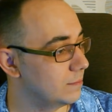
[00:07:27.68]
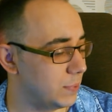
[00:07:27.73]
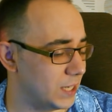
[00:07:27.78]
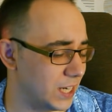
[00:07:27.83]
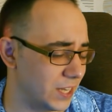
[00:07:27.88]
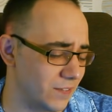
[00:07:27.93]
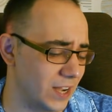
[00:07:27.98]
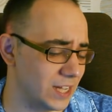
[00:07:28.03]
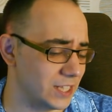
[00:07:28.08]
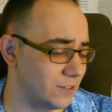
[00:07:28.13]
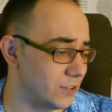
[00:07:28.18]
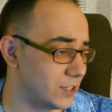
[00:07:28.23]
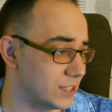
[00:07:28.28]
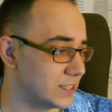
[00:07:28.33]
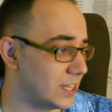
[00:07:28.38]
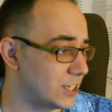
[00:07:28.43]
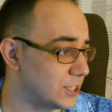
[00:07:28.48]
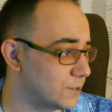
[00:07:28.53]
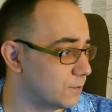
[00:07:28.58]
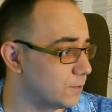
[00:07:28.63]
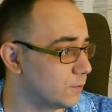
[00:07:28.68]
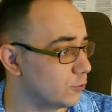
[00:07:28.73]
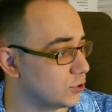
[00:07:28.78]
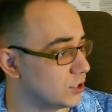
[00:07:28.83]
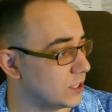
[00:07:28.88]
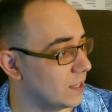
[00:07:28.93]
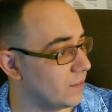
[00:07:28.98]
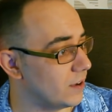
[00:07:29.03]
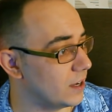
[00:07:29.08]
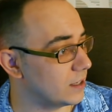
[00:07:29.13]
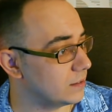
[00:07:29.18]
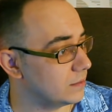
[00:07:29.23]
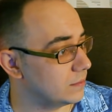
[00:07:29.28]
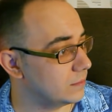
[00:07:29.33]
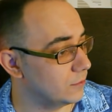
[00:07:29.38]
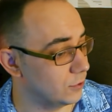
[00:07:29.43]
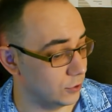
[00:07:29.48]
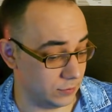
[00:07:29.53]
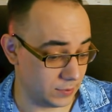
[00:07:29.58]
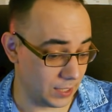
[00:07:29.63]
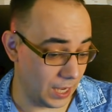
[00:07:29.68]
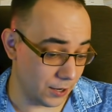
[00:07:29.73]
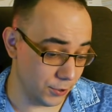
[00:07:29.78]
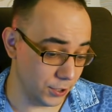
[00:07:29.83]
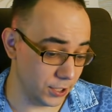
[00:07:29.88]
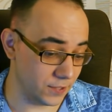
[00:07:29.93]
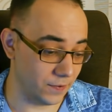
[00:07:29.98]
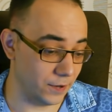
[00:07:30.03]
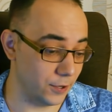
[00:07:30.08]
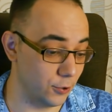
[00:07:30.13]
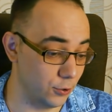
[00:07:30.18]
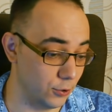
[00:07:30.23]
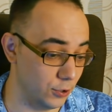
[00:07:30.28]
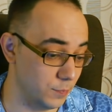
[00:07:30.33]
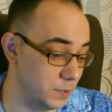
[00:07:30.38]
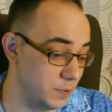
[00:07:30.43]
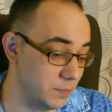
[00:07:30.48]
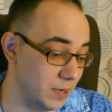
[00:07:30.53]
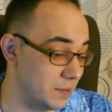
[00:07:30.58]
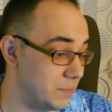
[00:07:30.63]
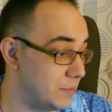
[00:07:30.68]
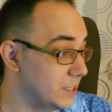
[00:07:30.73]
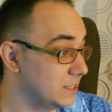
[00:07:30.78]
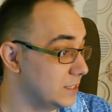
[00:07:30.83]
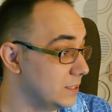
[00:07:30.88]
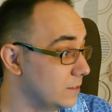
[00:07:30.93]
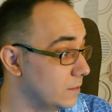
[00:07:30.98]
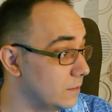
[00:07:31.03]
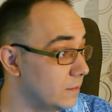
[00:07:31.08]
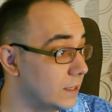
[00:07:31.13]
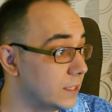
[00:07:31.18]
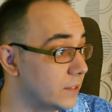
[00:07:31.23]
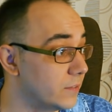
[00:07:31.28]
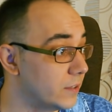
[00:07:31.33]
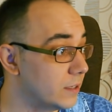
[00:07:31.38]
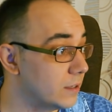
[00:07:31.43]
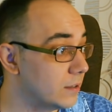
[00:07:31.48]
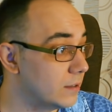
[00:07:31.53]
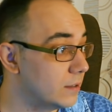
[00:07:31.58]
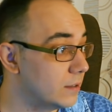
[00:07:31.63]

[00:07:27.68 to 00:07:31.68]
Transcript: Про Иваново расскажи в двух словах. Вот какое твое любимое место в Иванове?